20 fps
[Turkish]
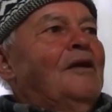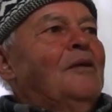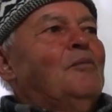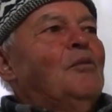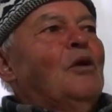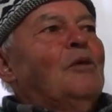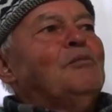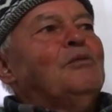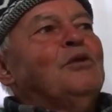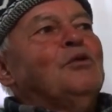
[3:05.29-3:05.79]
Annem
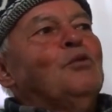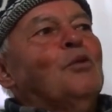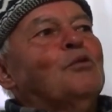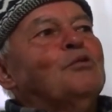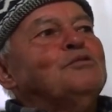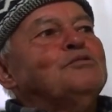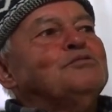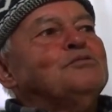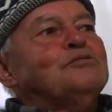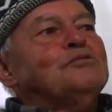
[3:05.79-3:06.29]
ben
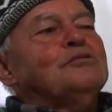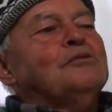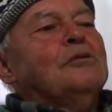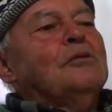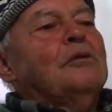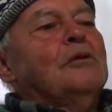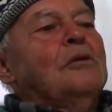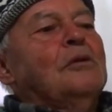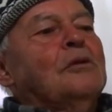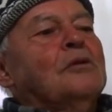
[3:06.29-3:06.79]

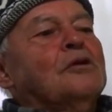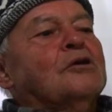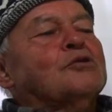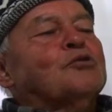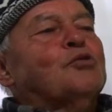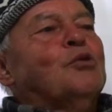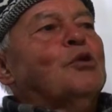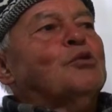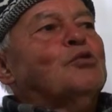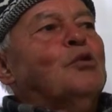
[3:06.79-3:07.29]

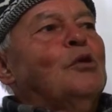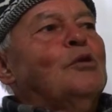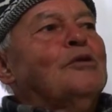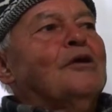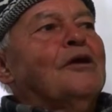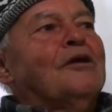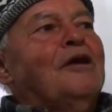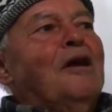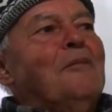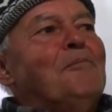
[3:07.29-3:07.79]
1944
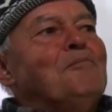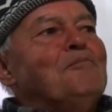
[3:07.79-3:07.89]
öldü anne.